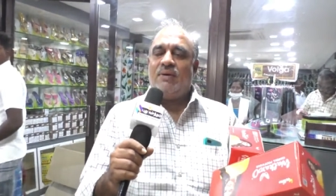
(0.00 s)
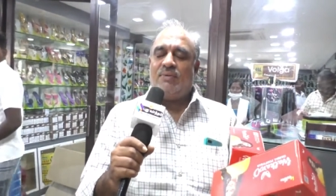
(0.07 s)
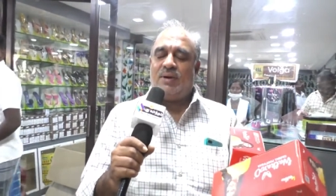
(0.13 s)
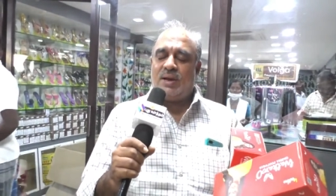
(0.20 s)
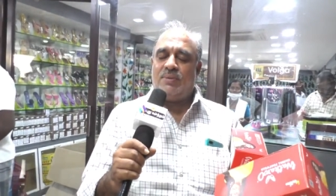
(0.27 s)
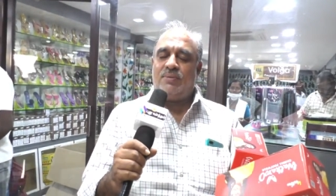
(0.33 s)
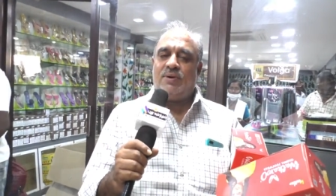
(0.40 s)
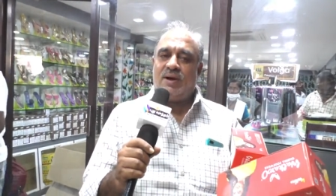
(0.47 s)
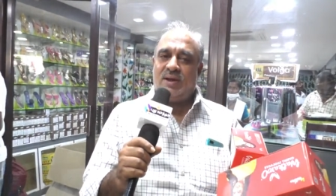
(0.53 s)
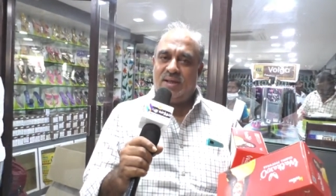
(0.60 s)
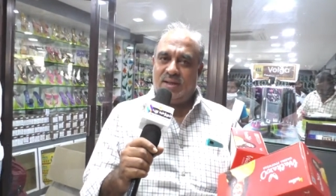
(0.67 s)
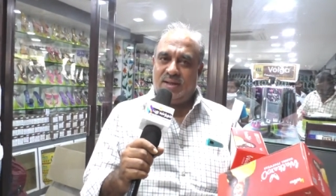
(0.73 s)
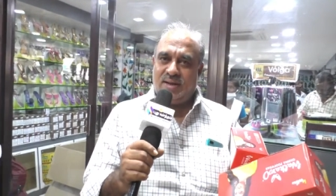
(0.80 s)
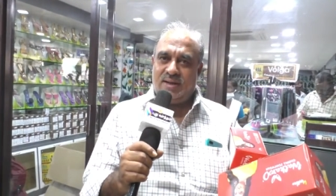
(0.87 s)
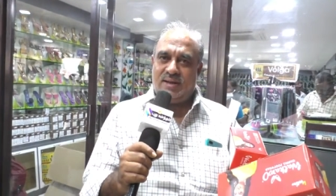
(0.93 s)
வரும்
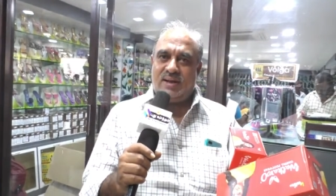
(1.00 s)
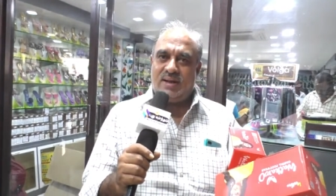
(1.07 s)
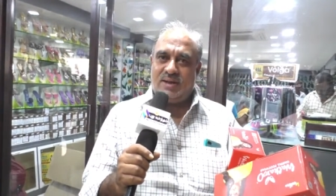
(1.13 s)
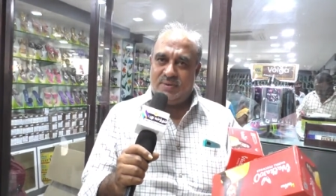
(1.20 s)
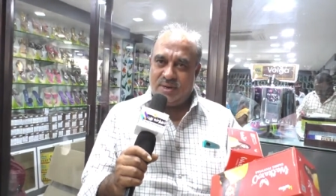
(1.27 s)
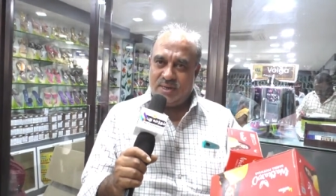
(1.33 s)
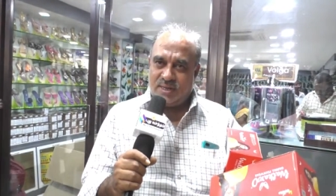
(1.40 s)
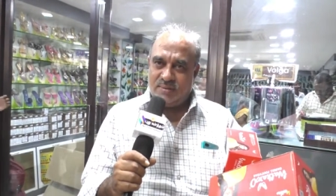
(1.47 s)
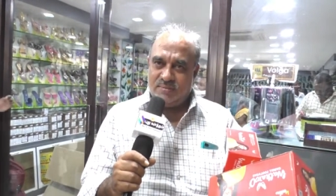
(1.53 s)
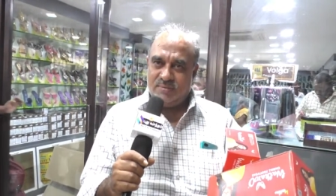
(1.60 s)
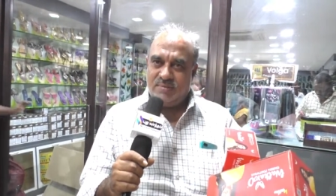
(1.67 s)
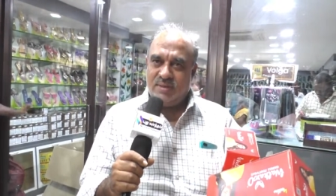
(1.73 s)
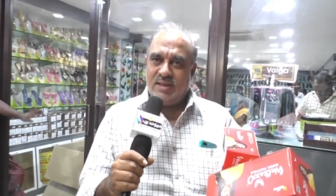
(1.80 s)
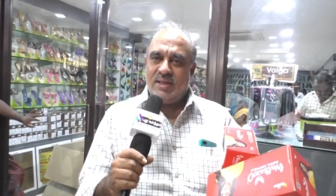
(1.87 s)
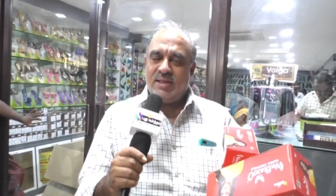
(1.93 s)
வாடிக்கையாளர் அனைவருக்கும்
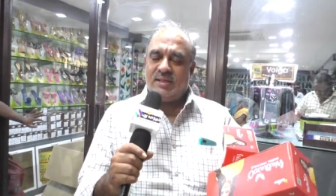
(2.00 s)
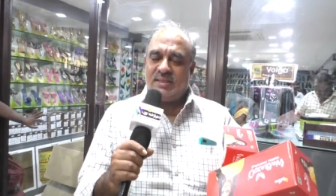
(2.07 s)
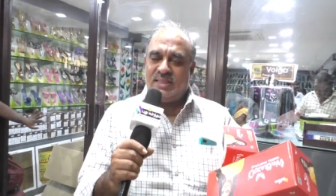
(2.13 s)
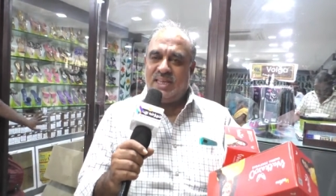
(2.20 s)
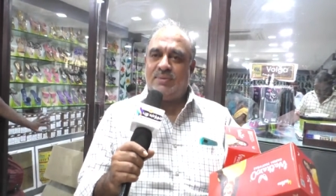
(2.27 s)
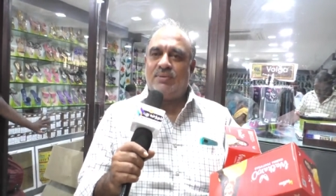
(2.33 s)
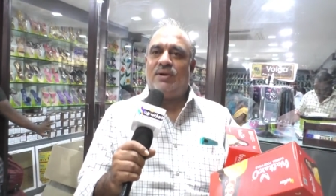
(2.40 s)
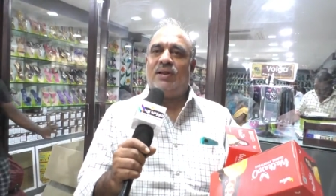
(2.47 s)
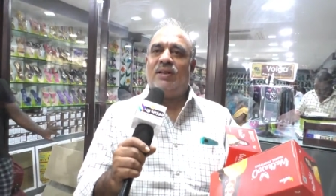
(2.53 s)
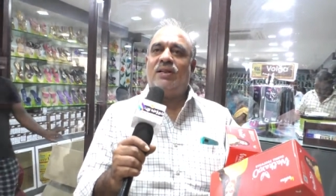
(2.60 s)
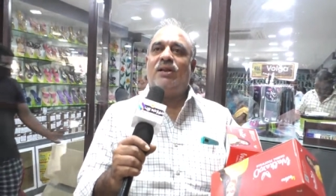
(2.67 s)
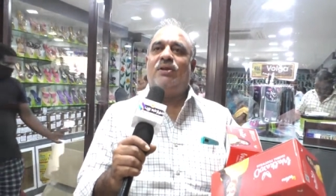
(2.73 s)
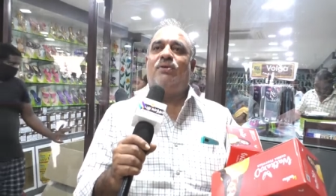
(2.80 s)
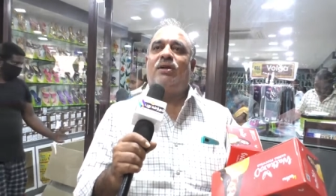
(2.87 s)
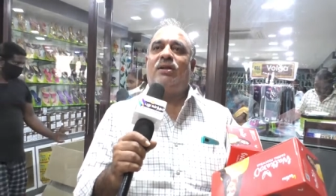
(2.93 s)
தீபாவளி
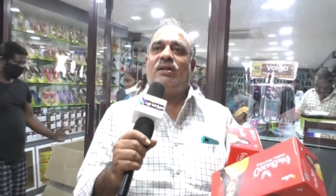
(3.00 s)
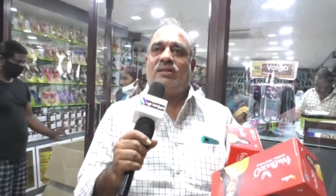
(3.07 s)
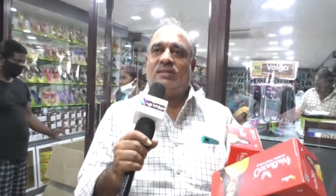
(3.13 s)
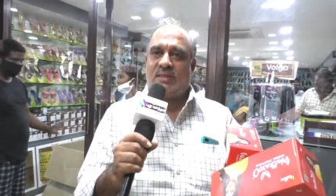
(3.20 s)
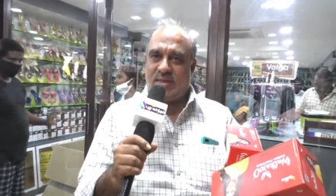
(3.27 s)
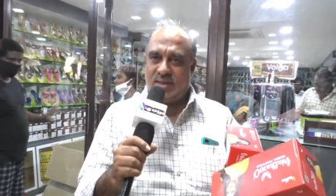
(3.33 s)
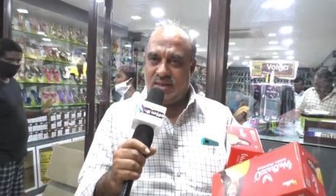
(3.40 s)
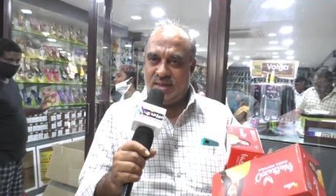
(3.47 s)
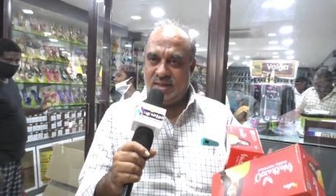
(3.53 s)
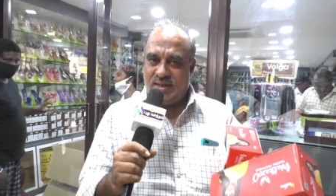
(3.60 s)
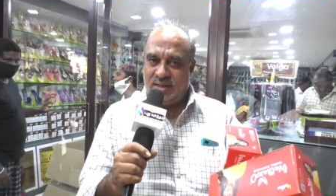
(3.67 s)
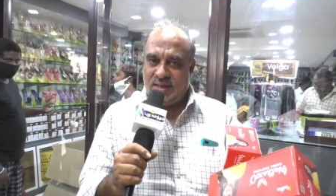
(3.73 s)
நல்வாழ்த்துக்களை